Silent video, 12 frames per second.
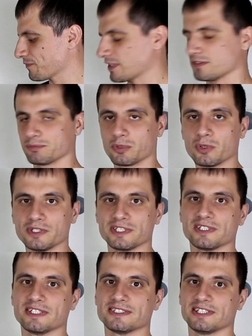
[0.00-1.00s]

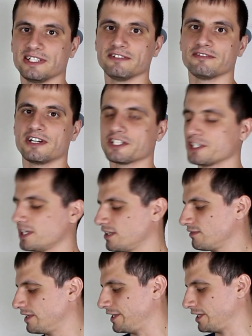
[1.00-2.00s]
сбросилась ли ваша
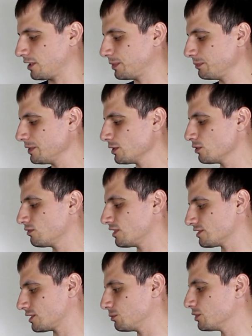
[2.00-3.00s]
авария. К примеру, у
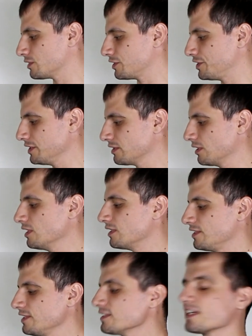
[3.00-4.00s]
вас работал щит
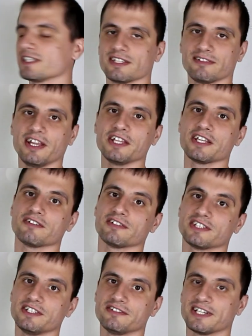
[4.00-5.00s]
«Низкое давление
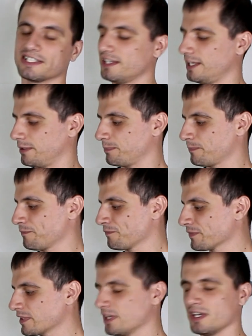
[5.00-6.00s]
воды в котле».
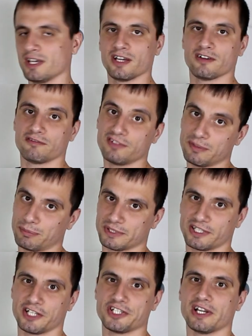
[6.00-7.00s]
Вы
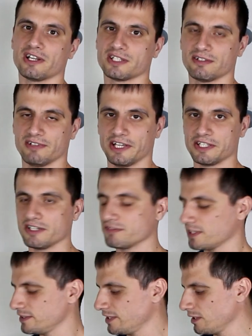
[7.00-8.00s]
подкачали давление в
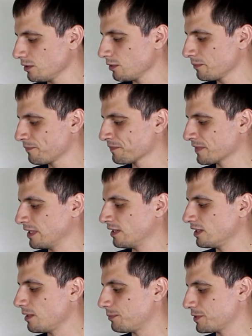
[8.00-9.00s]
котельную,
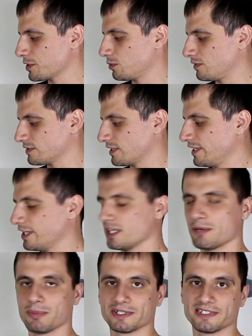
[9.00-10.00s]
лампочка у вас
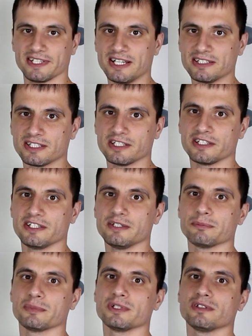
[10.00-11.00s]
горела постоянно и
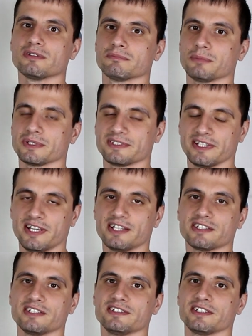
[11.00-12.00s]
был
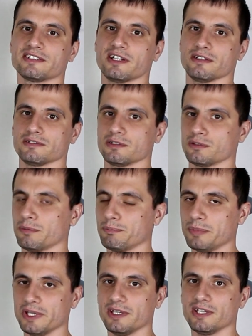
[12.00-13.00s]
постоянный сигнал, такой
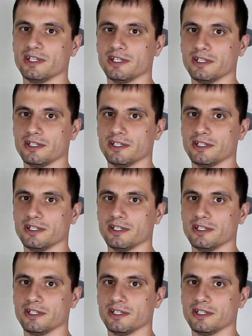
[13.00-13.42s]
пи